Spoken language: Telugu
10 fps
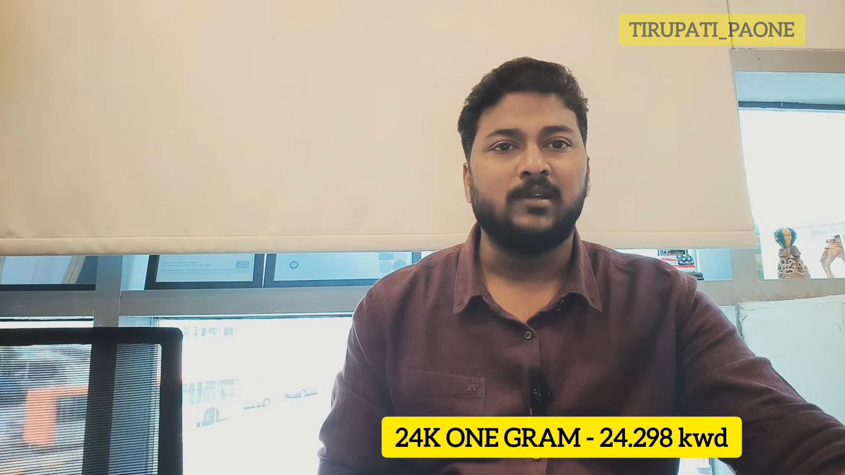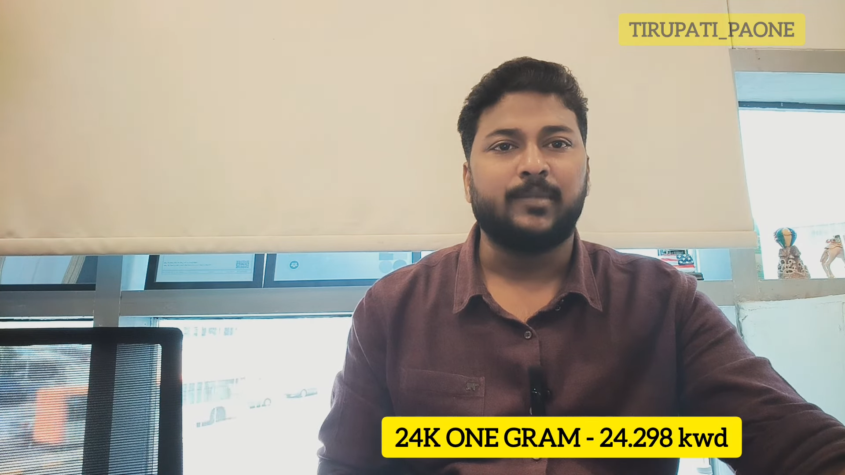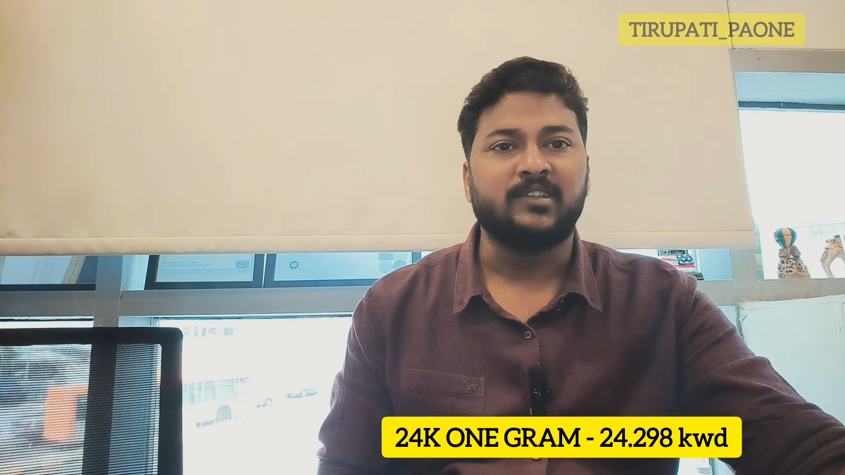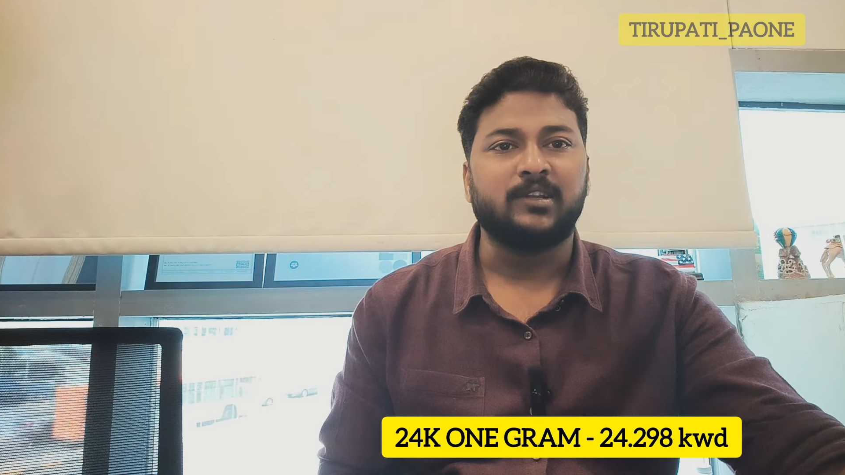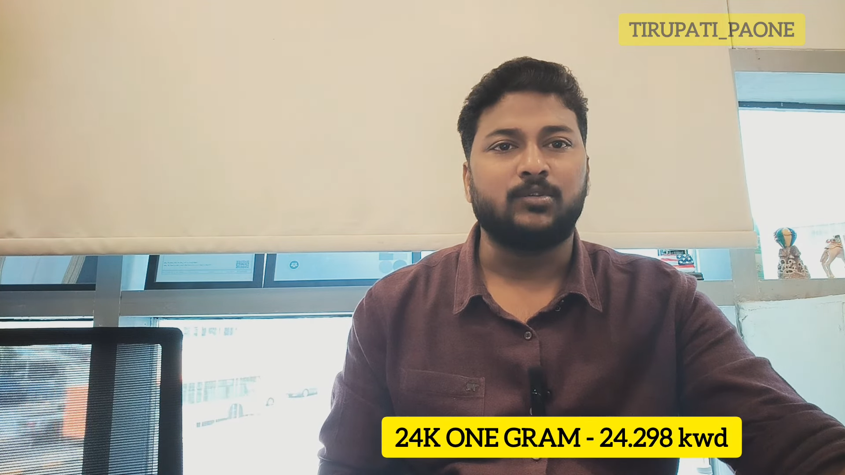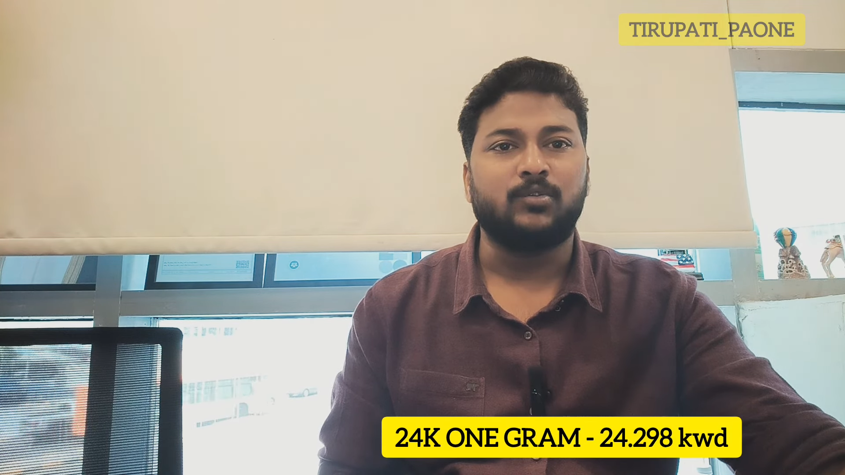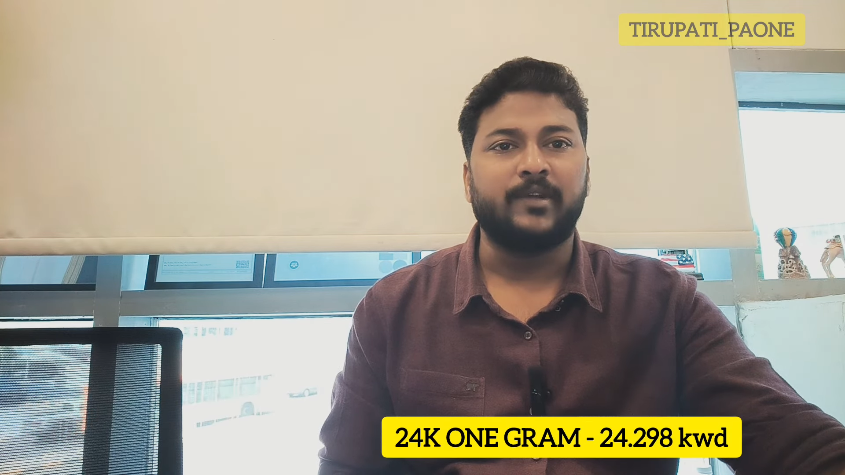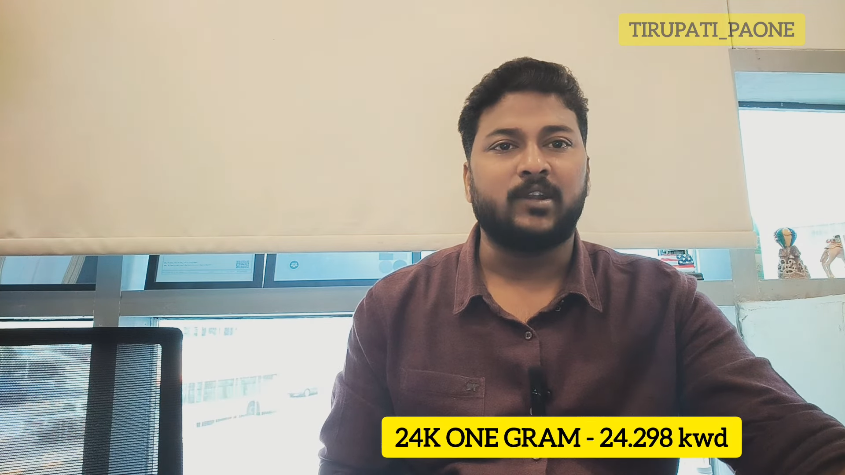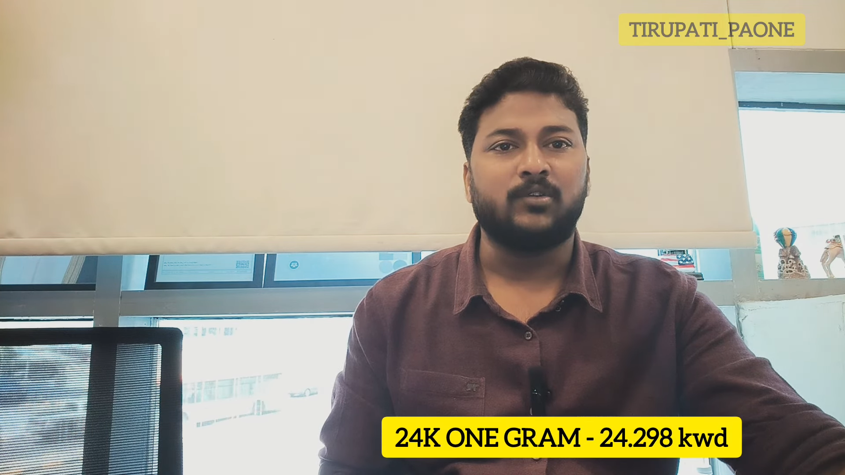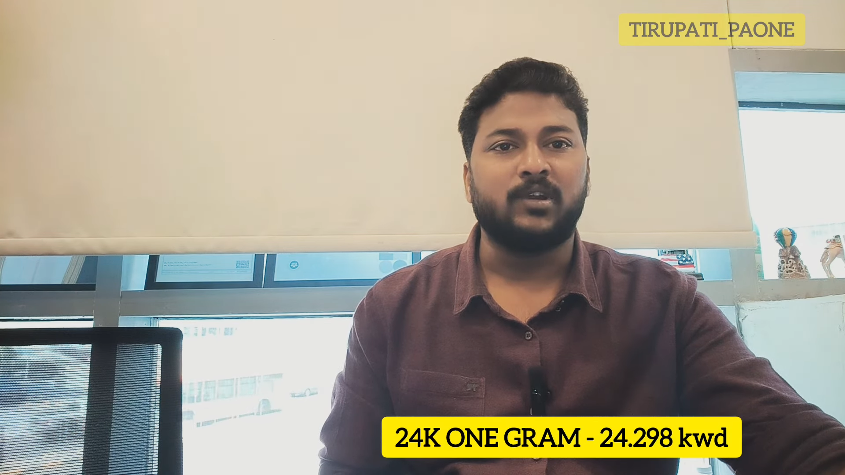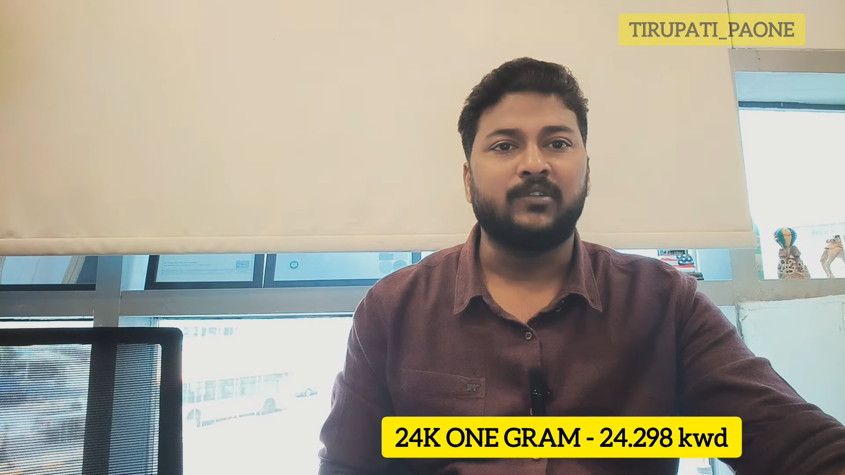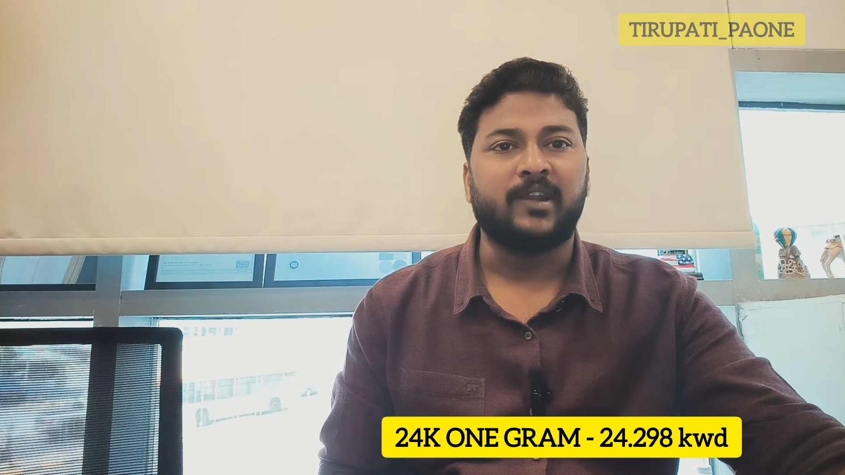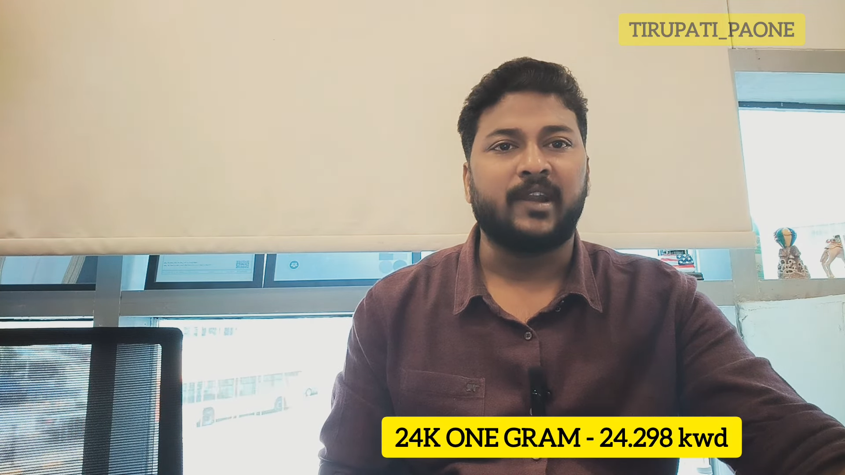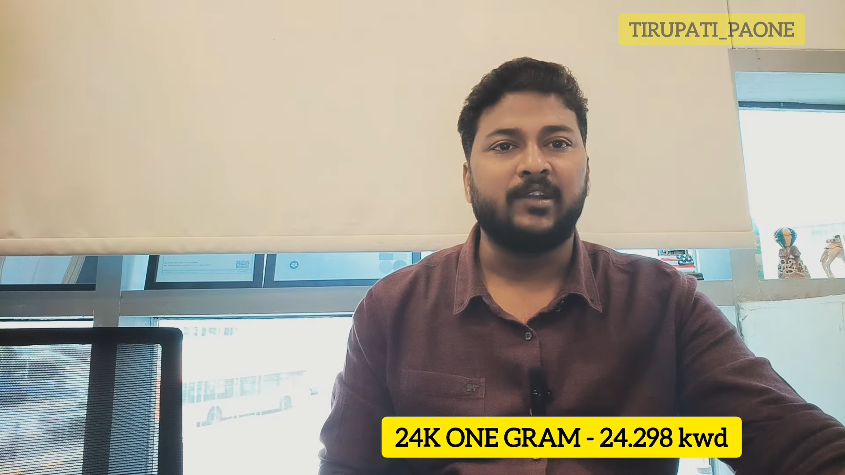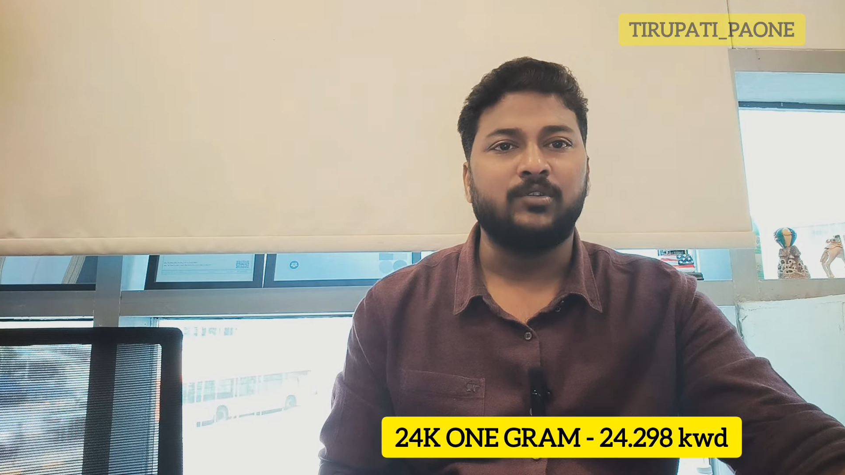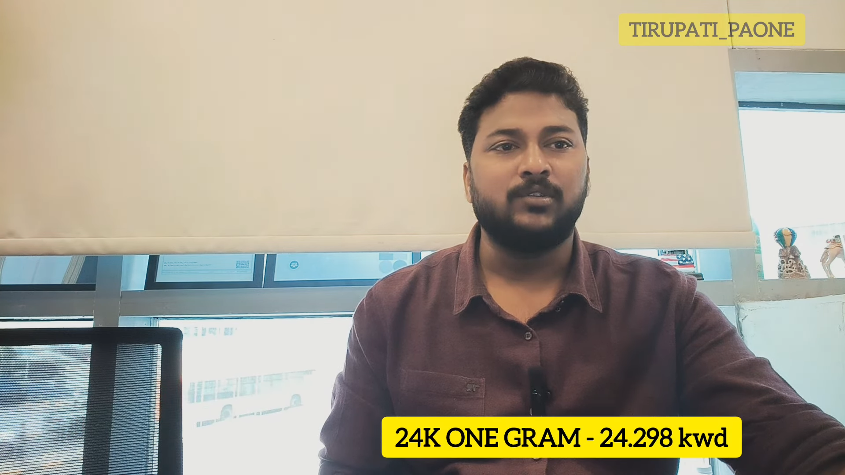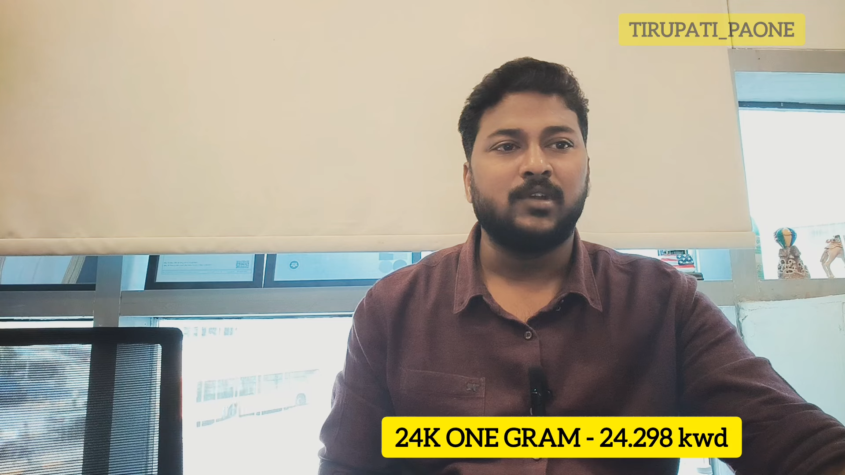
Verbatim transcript: ప్రజెంట్ కోయేట్లో ఉన్నటువంటి రేటు